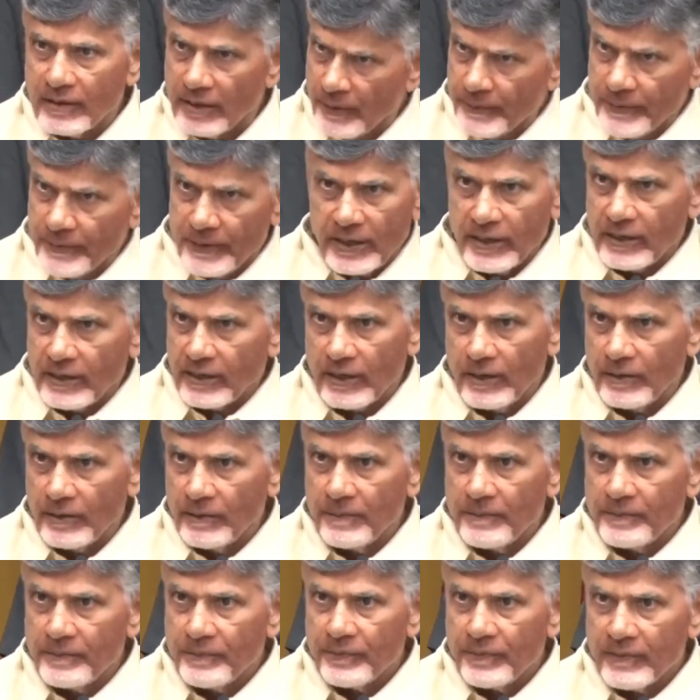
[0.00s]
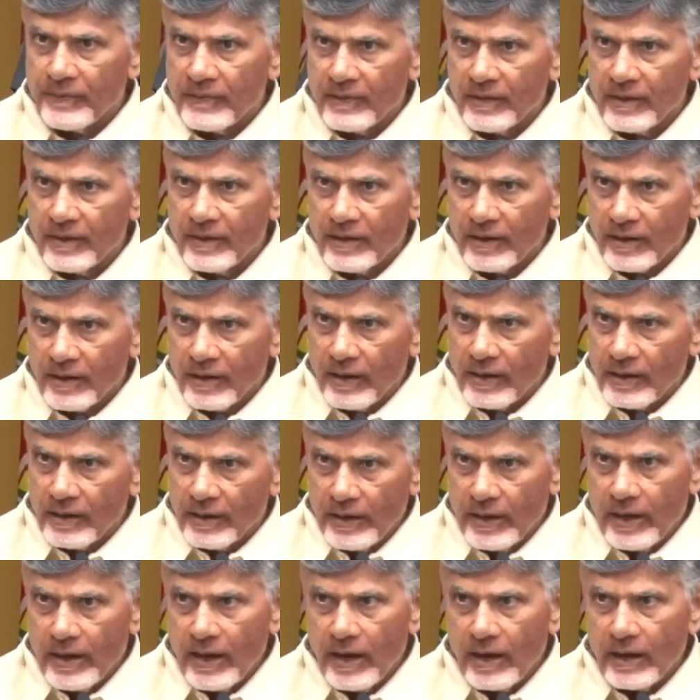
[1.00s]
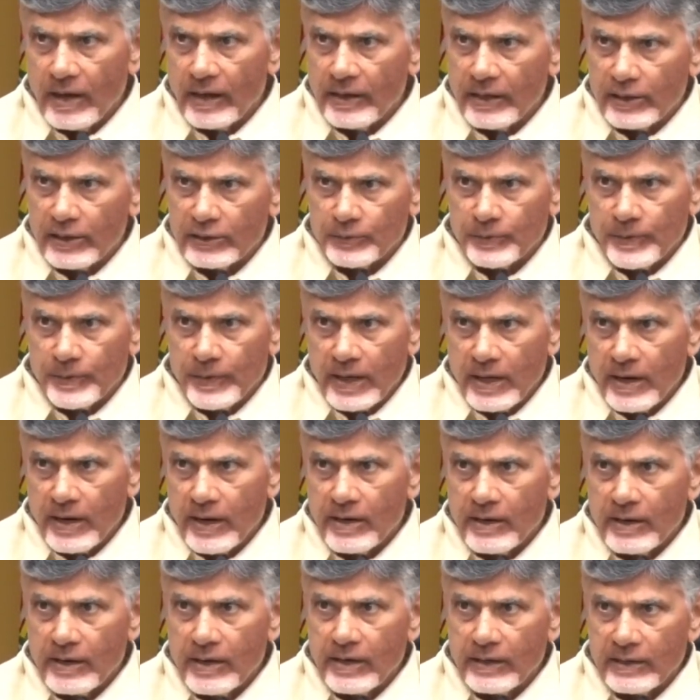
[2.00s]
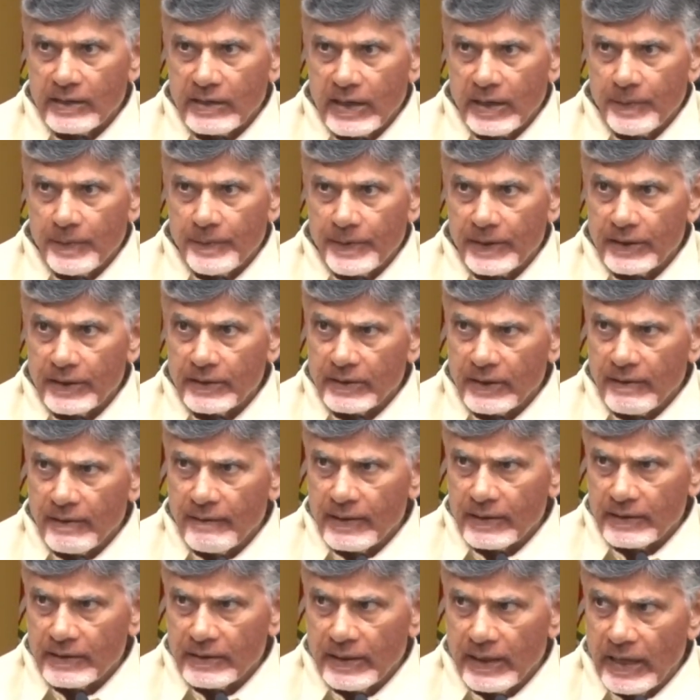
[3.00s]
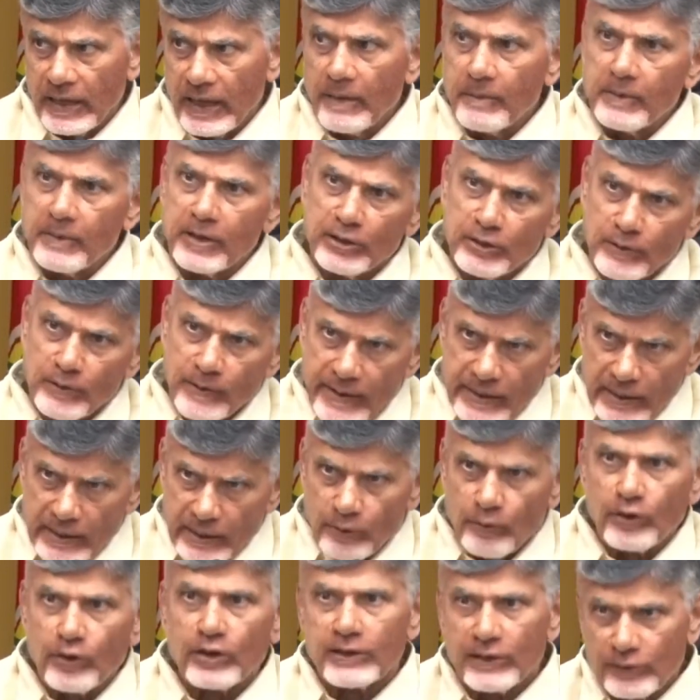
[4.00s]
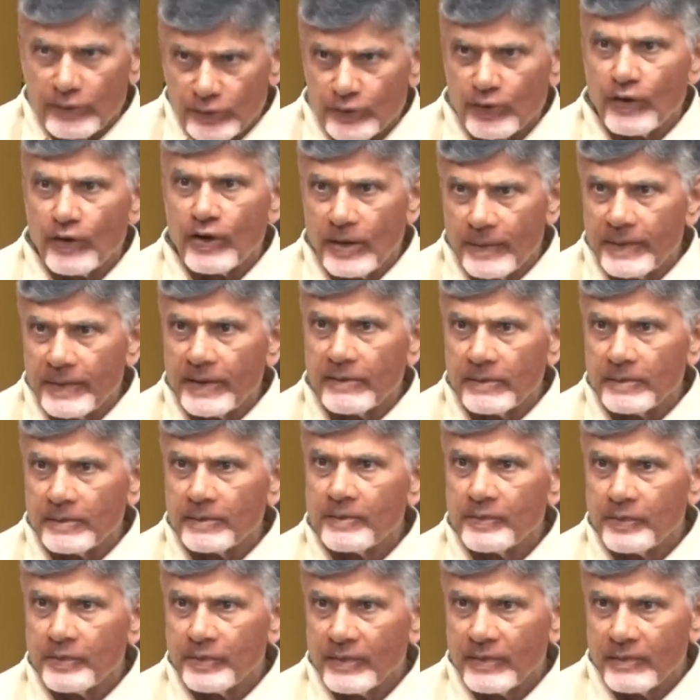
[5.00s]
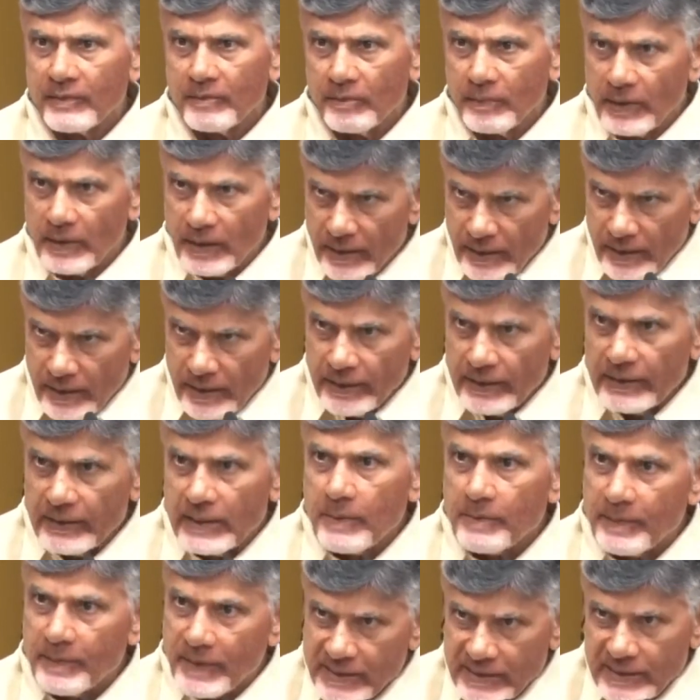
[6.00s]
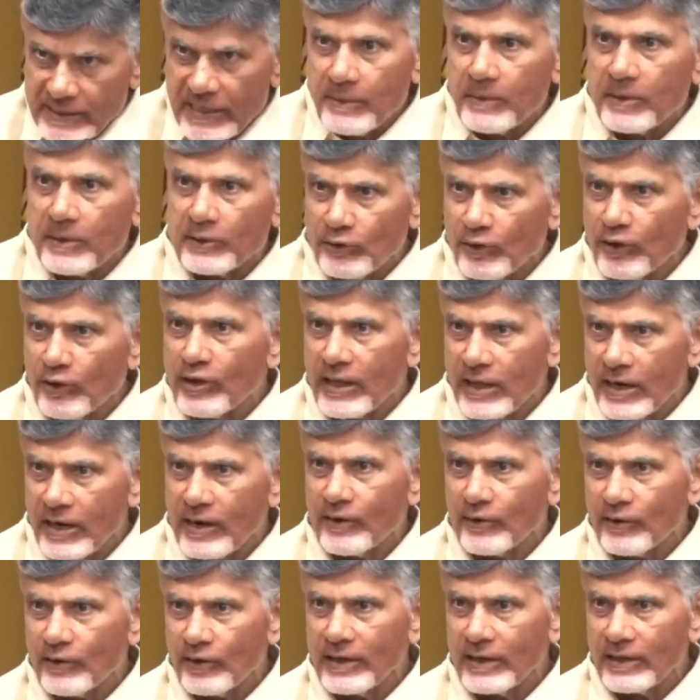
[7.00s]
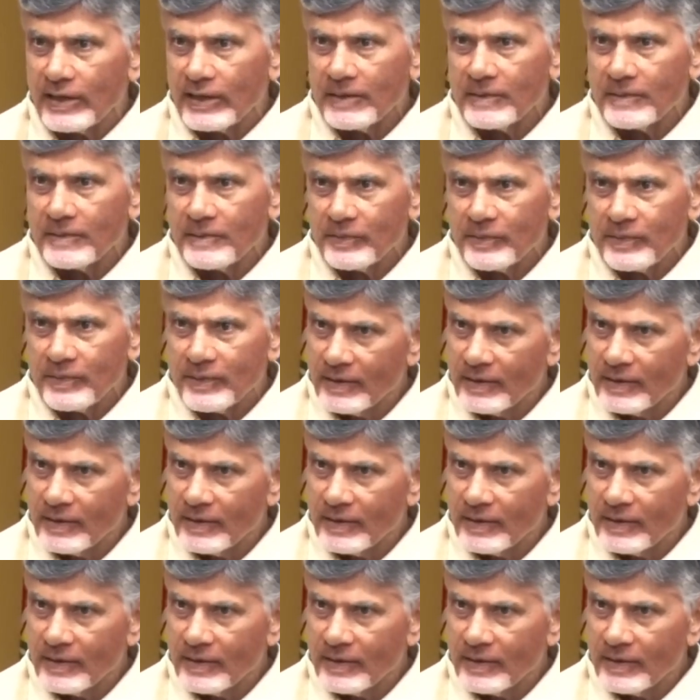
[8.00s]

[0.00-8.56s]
రేపు ఎన్నికల్లో కానీ ఆ ఎక్స్పైరీ డేట్ అయిపోయిన తర్వాత ఏ మందు వాడాలో కూడా తెలుసుకోవాలి మీరు మళ్ళీ ఇదే పనిచేయని మందు కొన్నారనుకోండి